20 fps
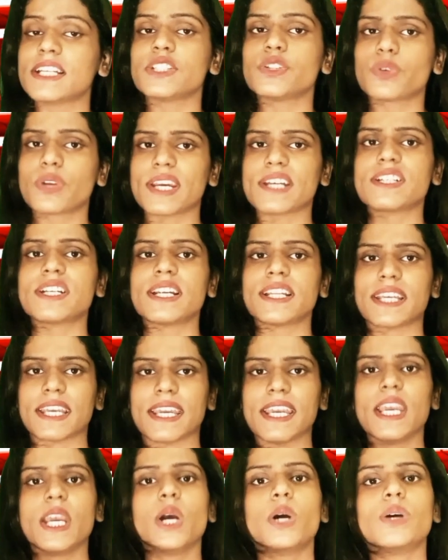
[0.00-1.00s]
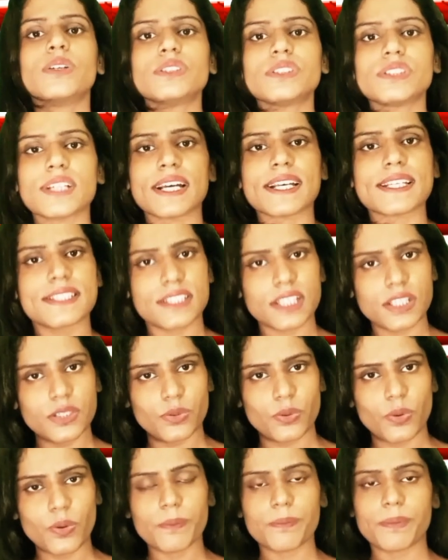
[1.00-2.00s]
एजुकेशन के उच्च स्तर
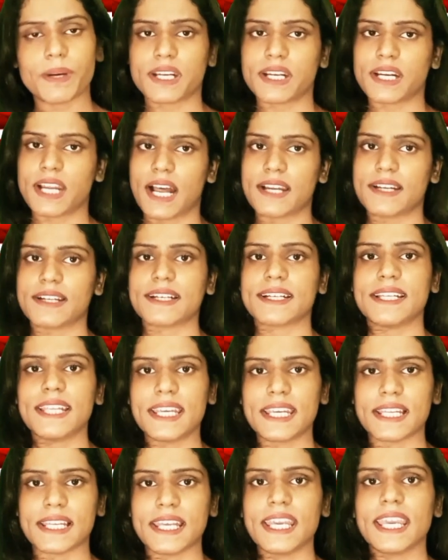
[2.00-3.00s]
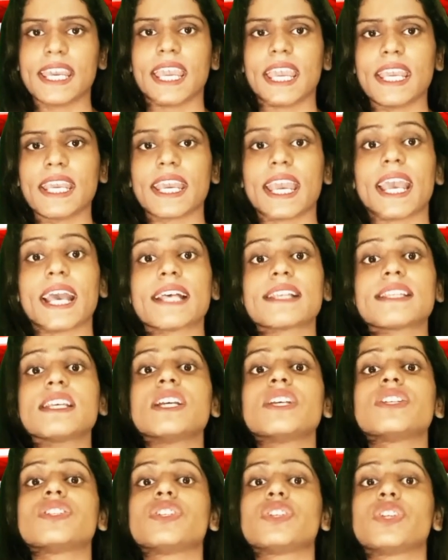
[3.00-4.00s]
को बरकरार रखने के लिए एक ऐसे
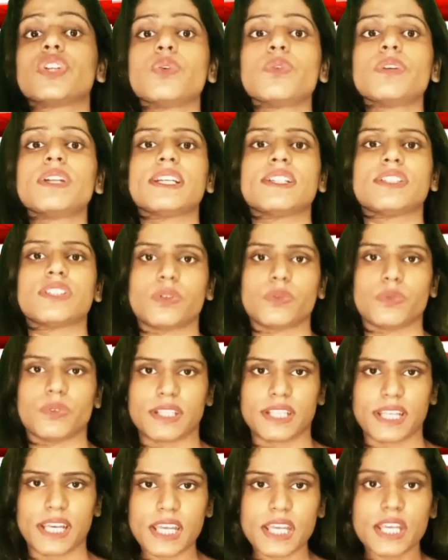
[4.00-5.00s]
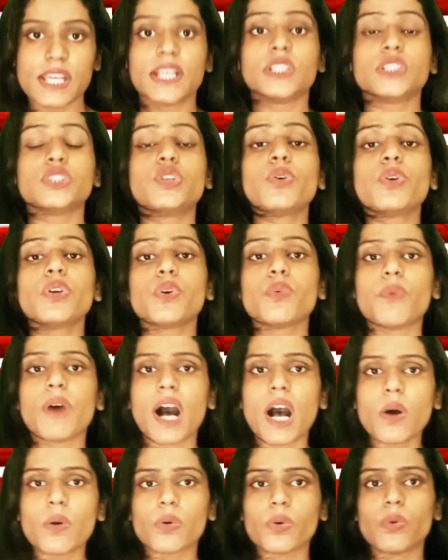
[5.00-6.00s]
इंस्टीट्यूट की जरूरत है जो
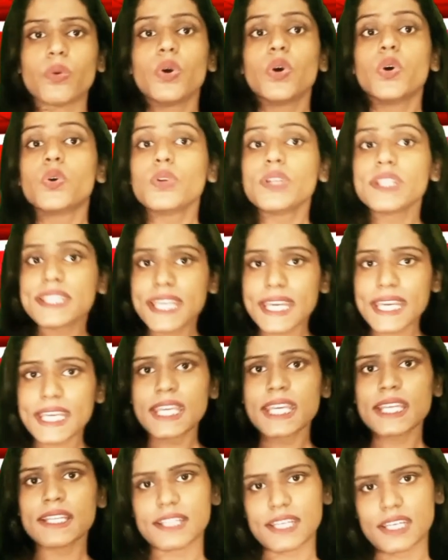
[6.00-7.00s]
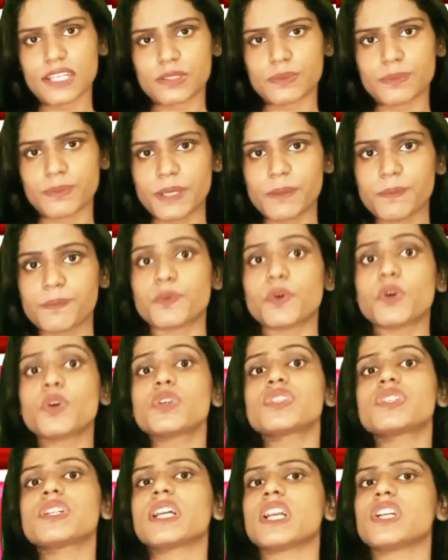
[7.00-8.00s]
युवाओं को उनके ही देश में
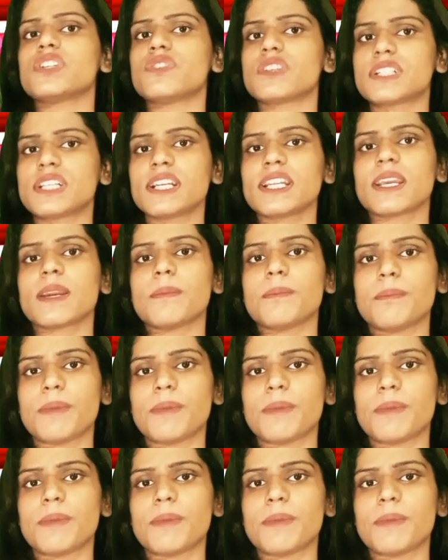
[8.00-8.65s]
पोस्ट ग्रेजुएशन के